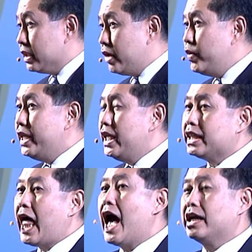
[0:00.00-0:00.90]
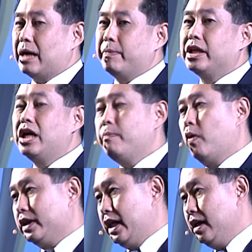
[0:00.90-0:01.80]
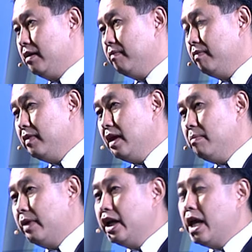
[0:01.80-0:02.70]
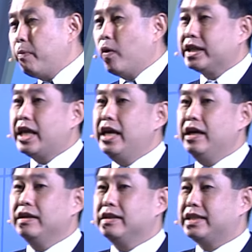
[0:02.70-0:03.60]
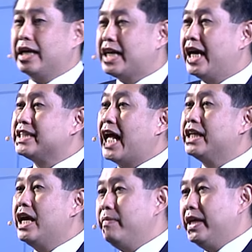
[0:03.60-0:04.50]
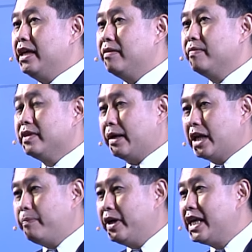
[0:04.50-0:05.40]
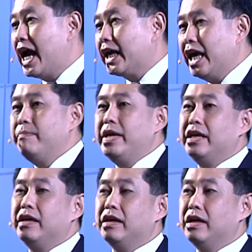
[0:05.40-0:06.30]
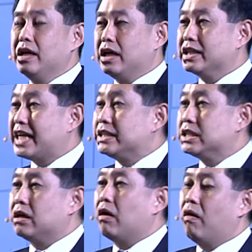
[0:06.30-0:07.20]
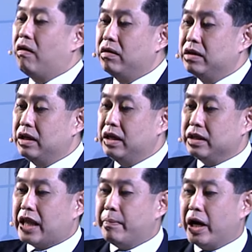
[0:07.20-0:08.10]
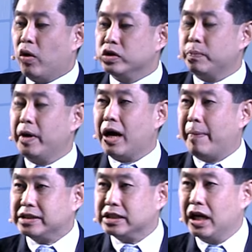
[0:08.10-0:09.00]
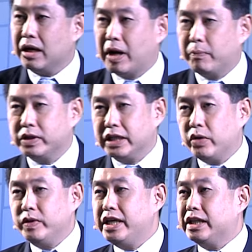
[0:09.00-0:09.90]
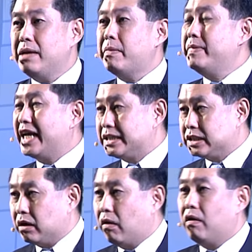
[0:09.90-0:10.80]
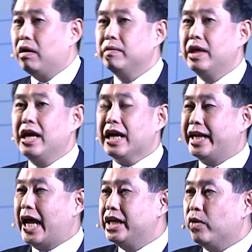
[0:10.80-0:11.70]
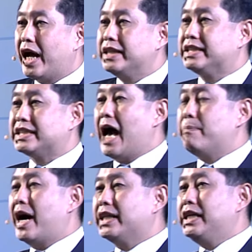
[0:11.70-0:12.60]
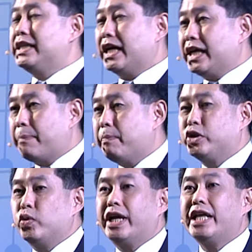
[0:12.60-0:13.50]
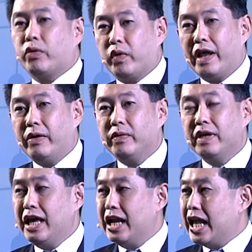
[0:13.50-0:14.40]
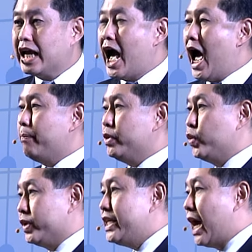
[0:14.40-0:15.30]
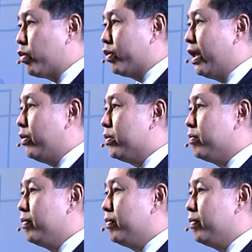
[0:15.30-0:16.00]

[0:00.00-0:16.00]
เทคโนโลยีนี้ต่างจากแบตเตอรี่ปกติแบตเตอรี่ปกติจะใช้สารเคมีจะใช้ปฏิกิริยาเคมีเกิดการสึกหรอแต่ไมโครซูเปอร์คาปาซิเตอร์กำลังพูดถึงเทคโนโลยีที่ไม่มีการสึกหรอขณะเดียวกันสามารถที่จะเก็บประจุได้อย่างรวดเร็วและคายประจุได้อย่างรวดเร็ว